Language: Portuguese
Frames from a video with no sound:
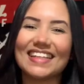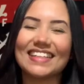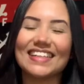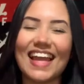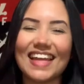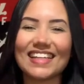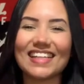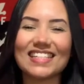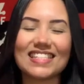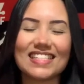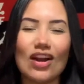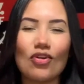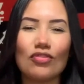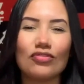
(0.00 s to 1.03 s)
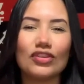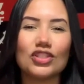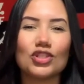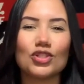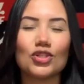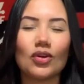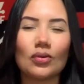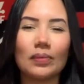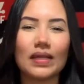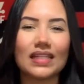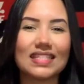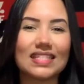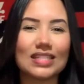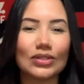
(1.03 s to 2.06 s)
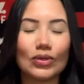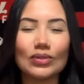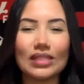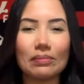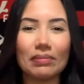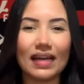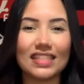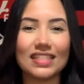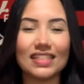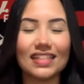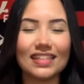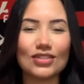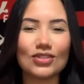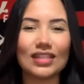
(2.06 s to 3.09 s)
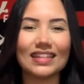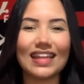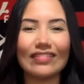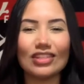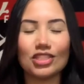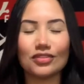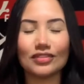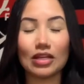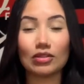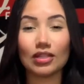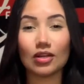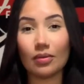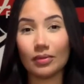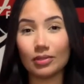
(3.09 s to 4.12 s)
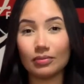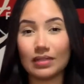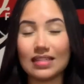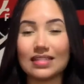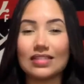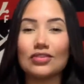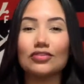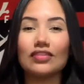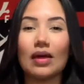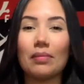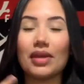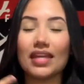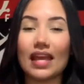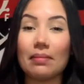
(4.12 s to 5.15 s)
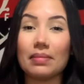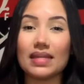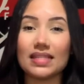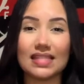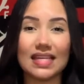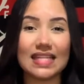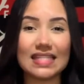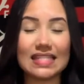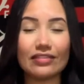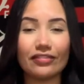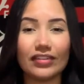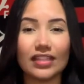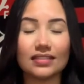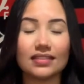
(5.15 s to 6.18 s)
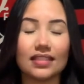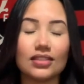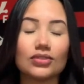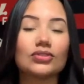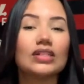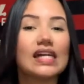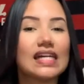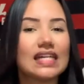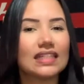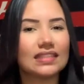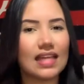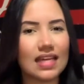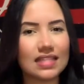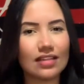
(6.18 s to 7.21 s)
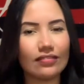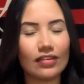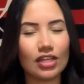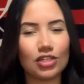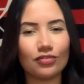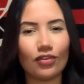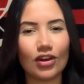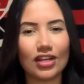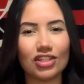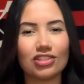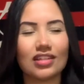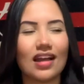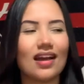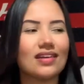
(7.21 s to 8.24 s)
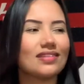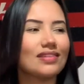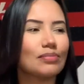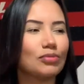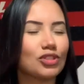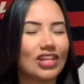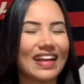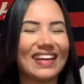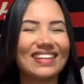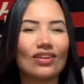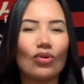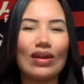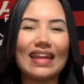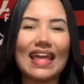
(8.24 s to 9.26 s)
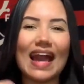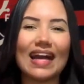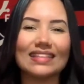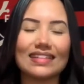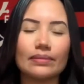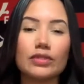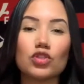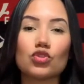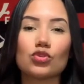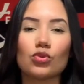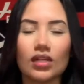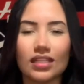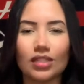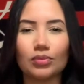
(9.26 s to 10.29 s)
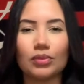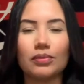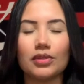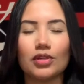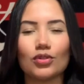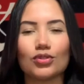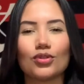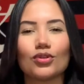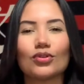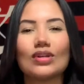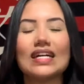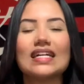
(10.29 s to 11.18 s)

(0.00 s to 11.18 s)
E aí, nação, fim de jogo pela segunda partida das oitavas de final da Copa do Brasil. Flamengo e ABC se enfrentando, dessa vez fora de casa, depois daquela goleada absurda no primeiro jogo,